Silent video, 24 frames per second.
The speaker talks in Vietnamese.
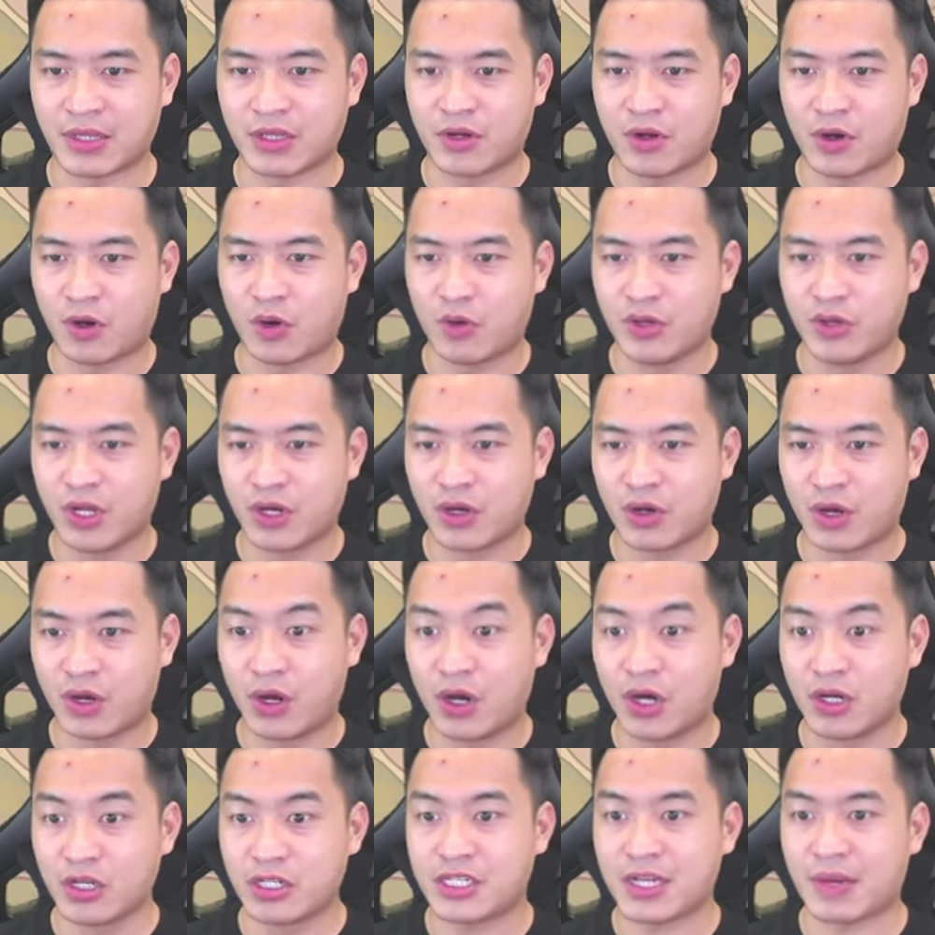đỏ ngẫu nhiên có
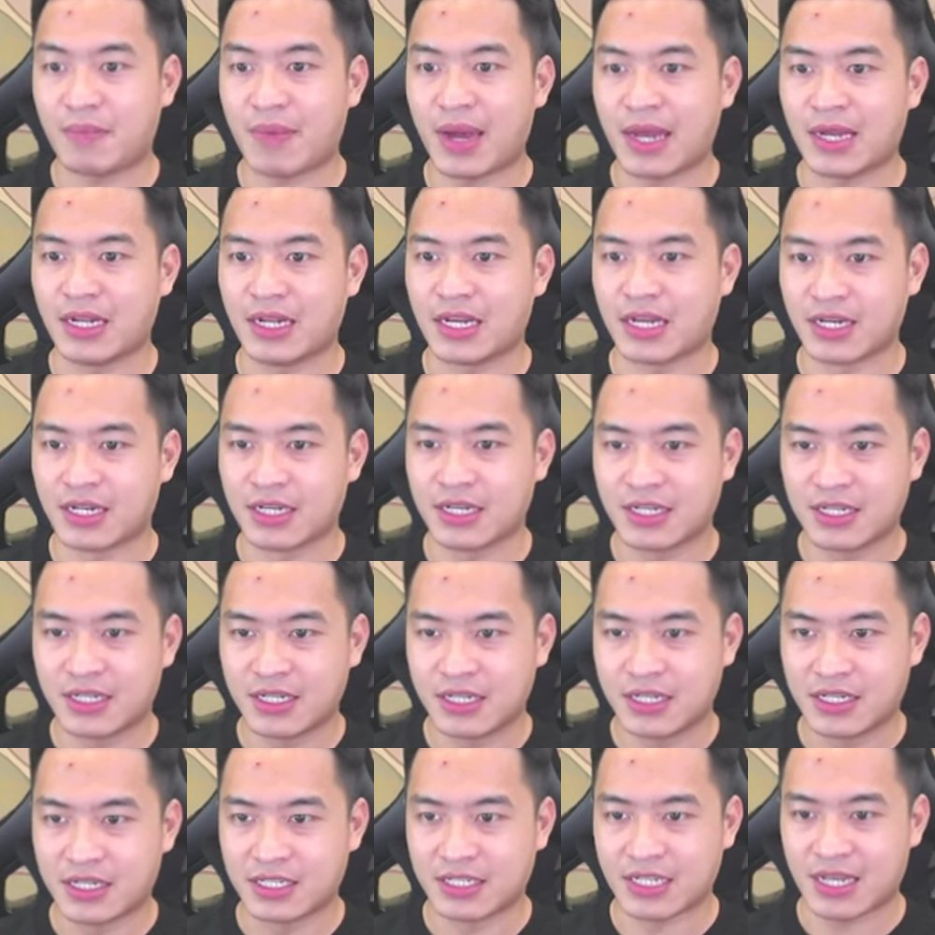hơn trăm mảnh liền
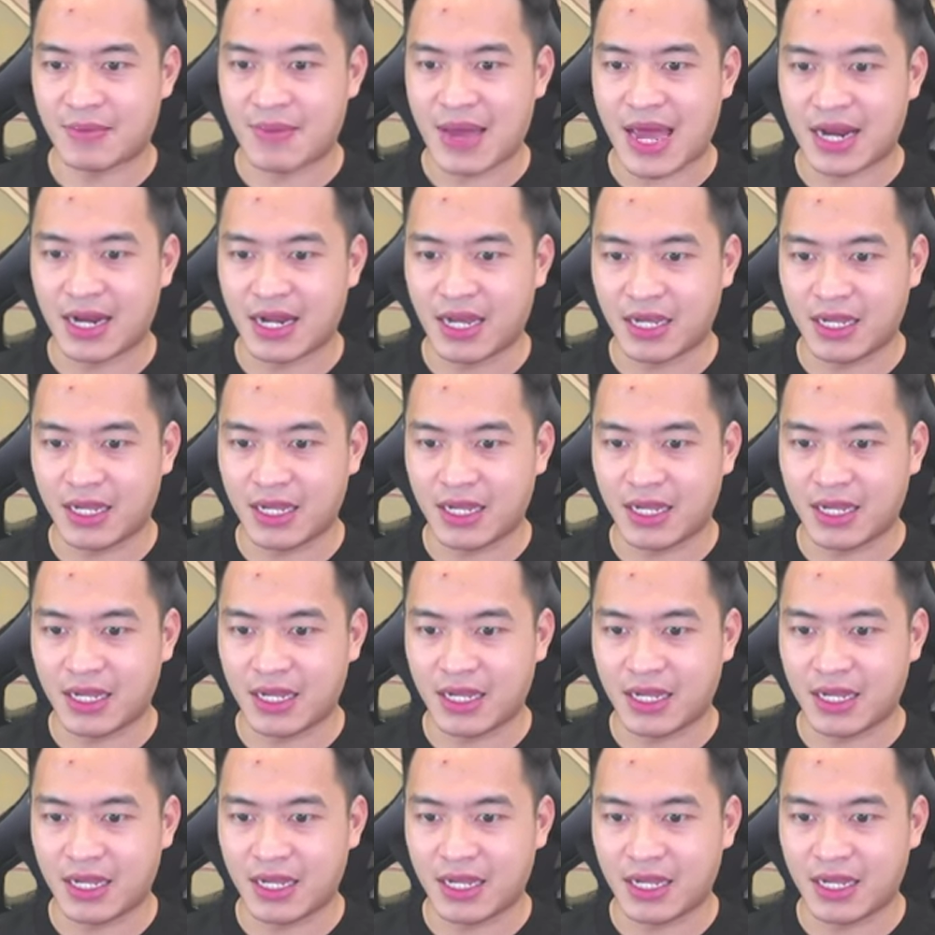Màn đấy